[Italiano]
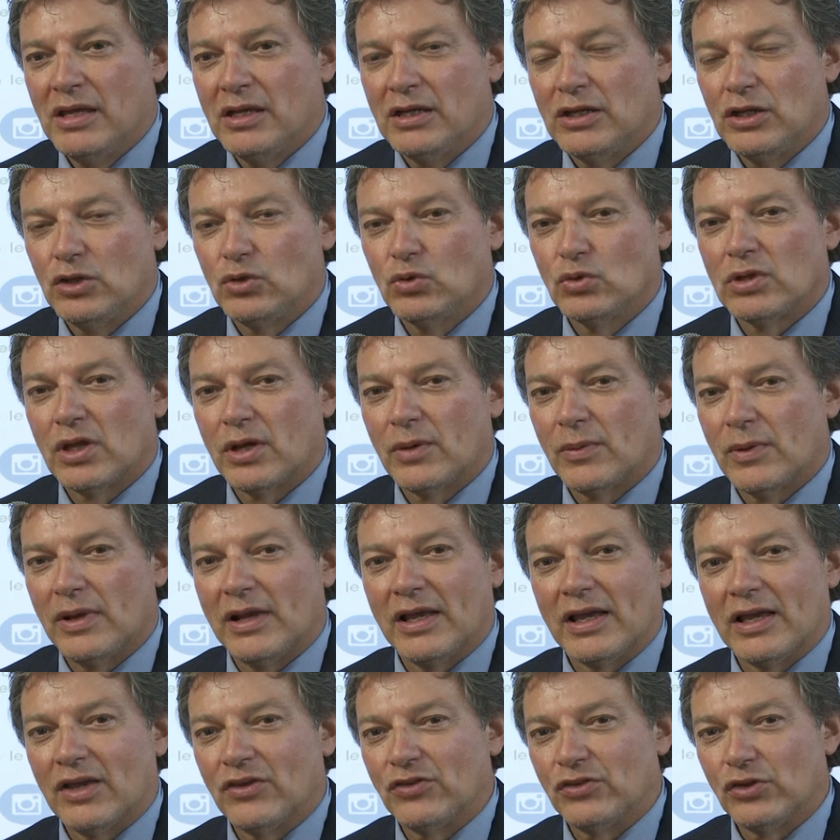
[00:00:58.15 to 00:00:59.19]
di tutte
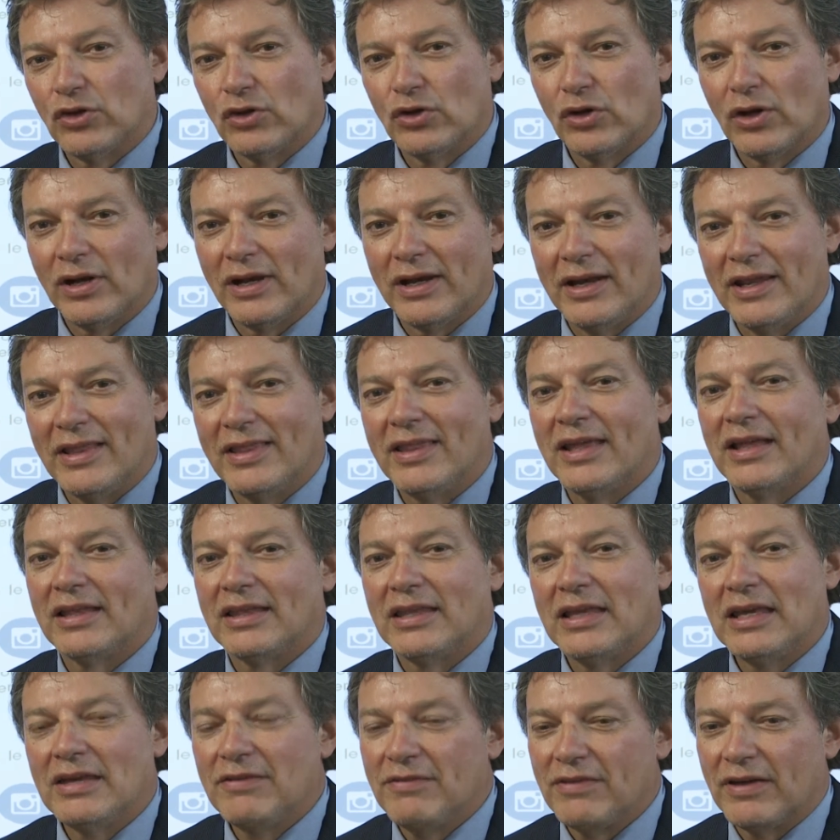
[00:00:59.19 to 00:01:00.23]
quelle che sono le
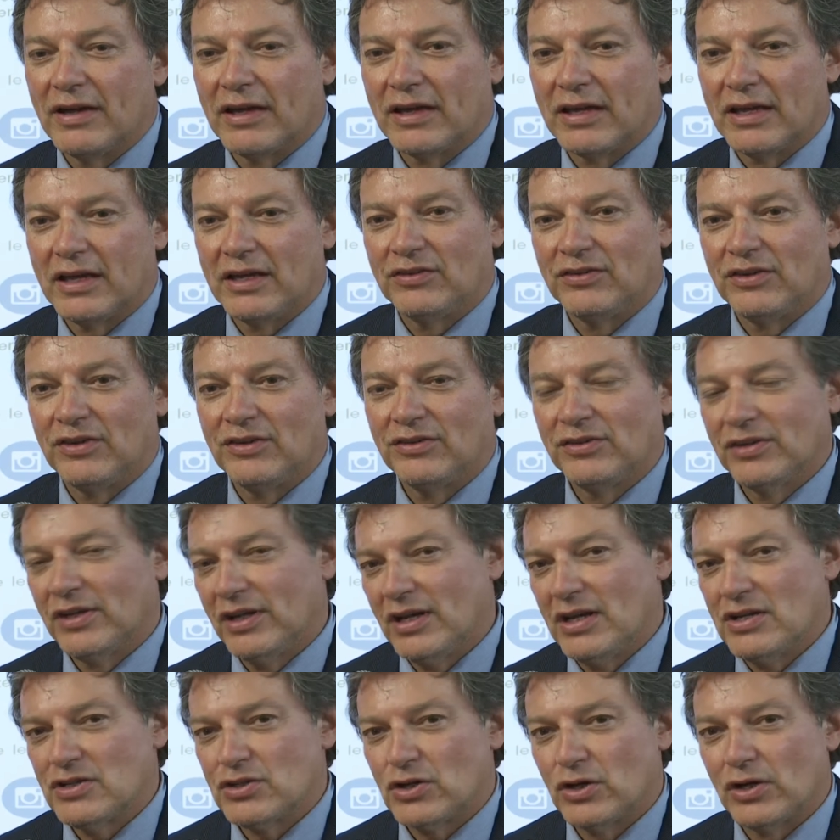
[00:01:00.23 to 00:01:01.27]
iniziative che si
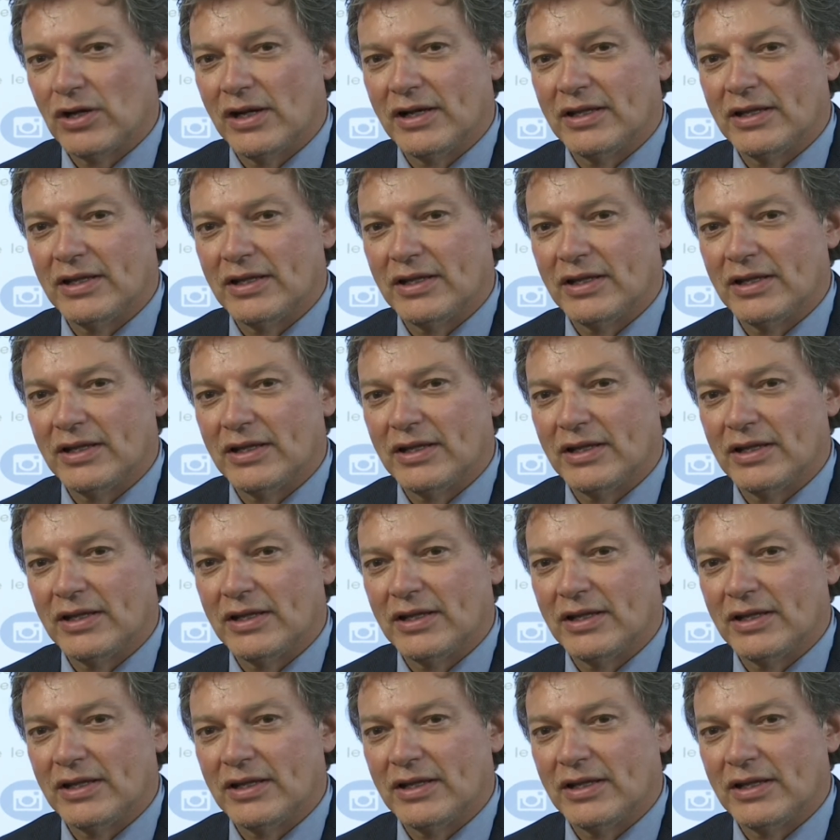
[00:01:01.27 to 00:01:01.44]
inseriscono